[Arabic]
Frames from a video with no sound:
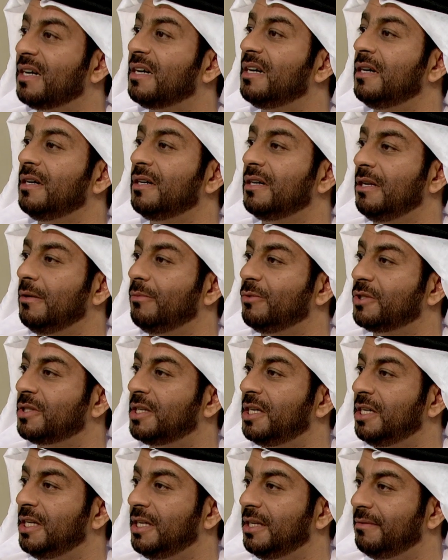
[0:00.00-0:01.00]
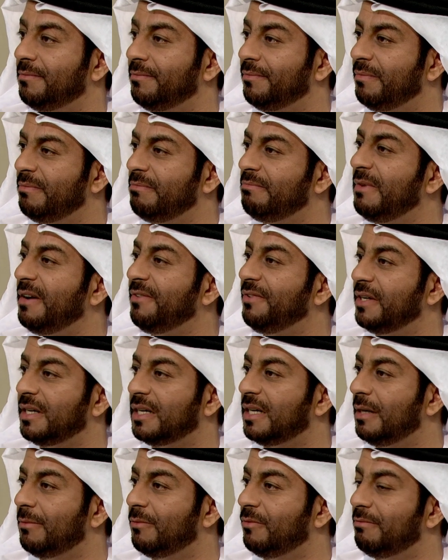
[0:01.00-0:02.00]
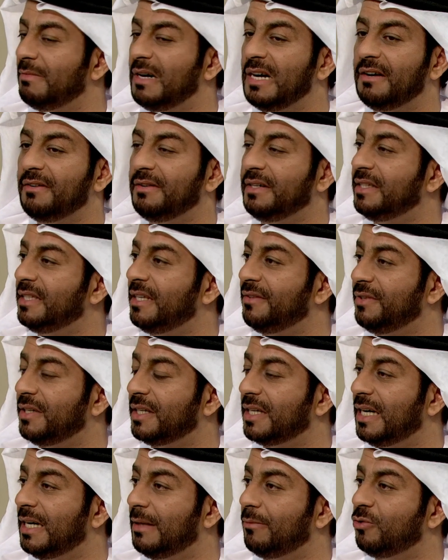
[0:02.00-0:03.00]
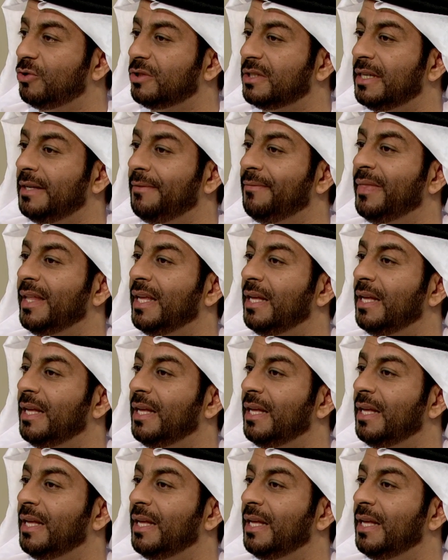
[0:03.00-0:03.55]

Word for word: قاهر المستحيل صحيح ما في قام ما عنده في قاموسه